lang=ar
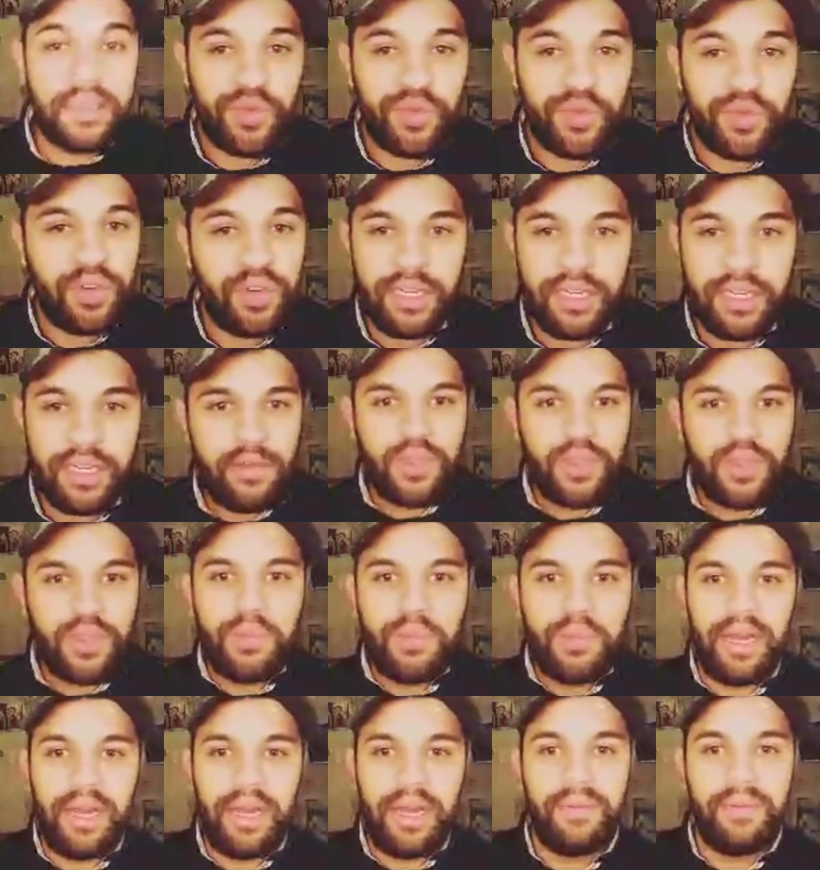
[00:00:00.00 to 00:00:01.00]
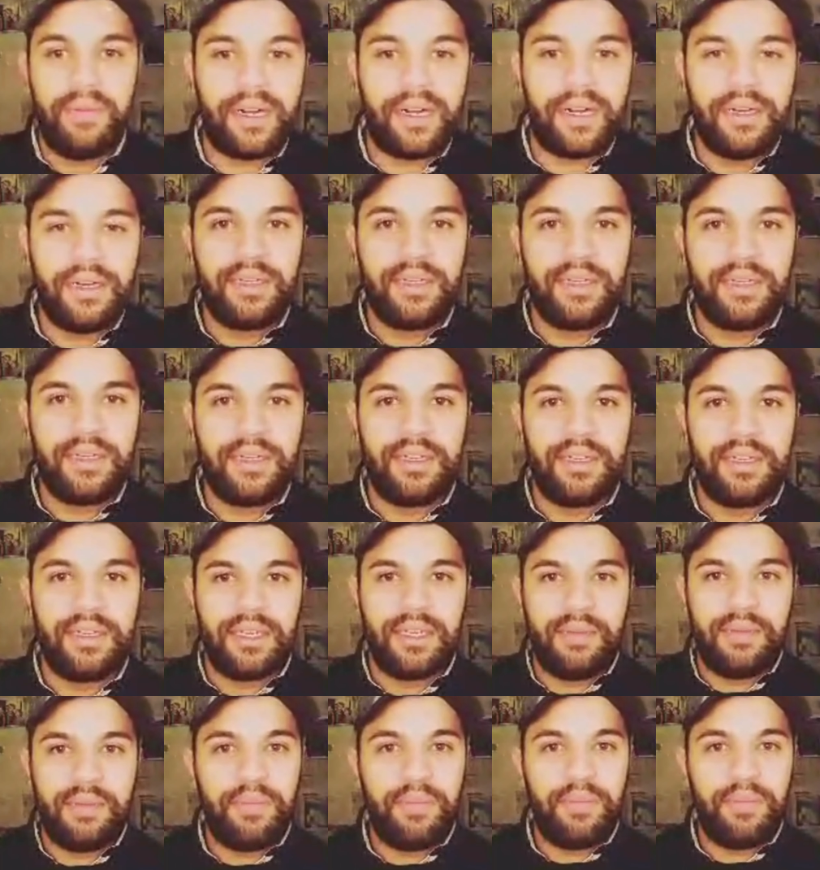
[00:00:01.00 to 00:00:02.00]
في اللايف قلت مرحبا
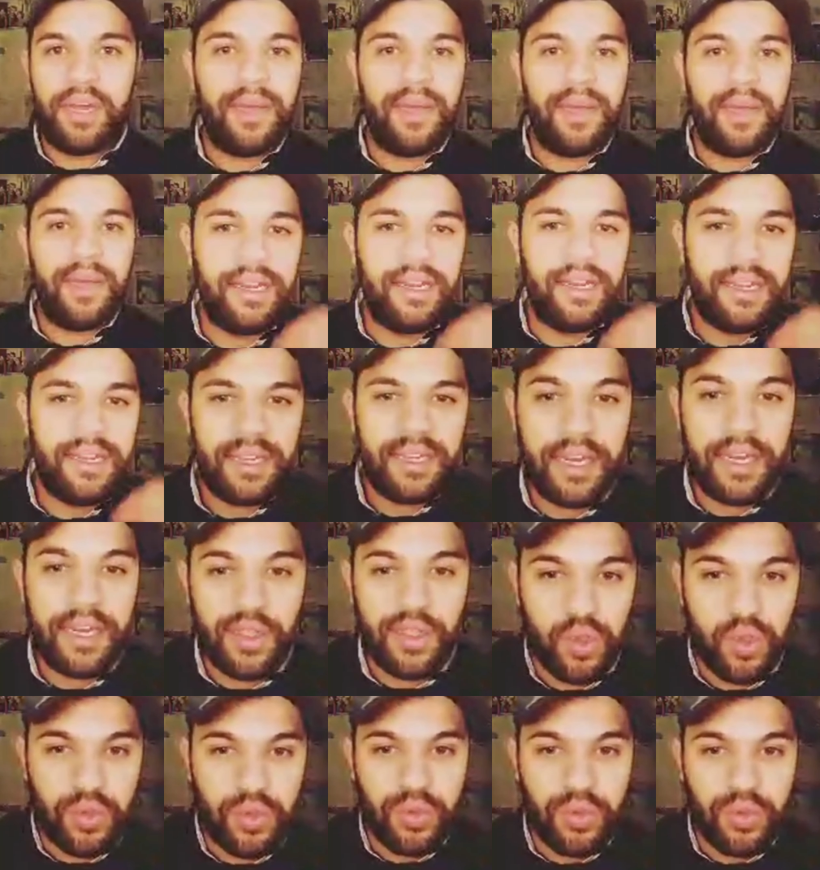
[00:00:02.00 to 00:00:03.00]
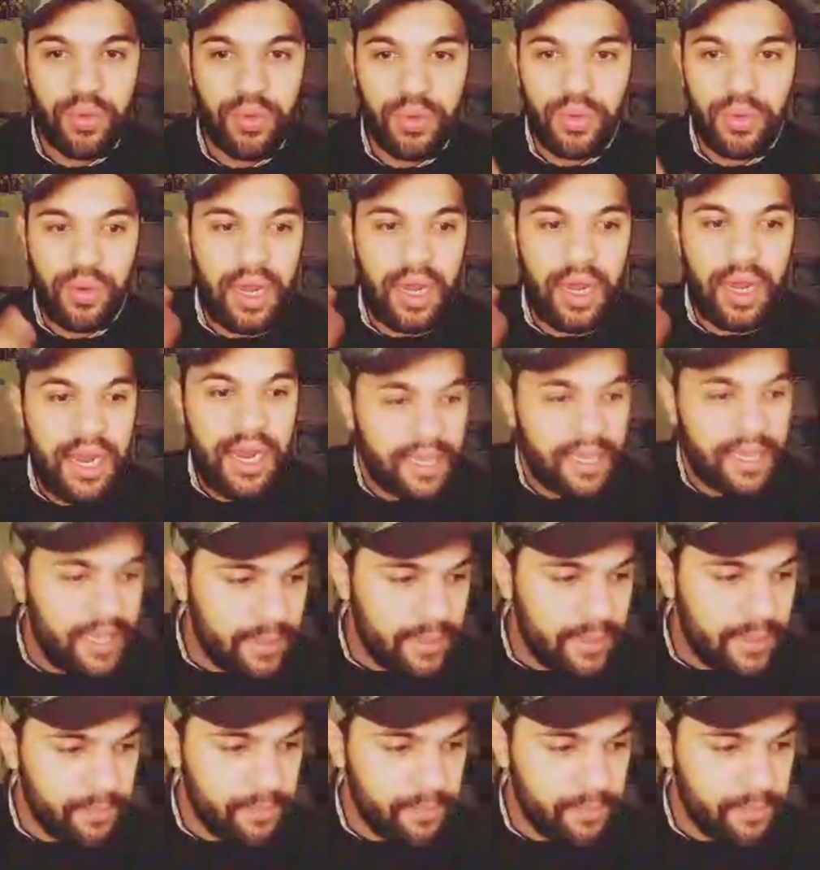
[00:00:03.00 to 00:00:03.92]
مرحبا انني نناقشو ولكن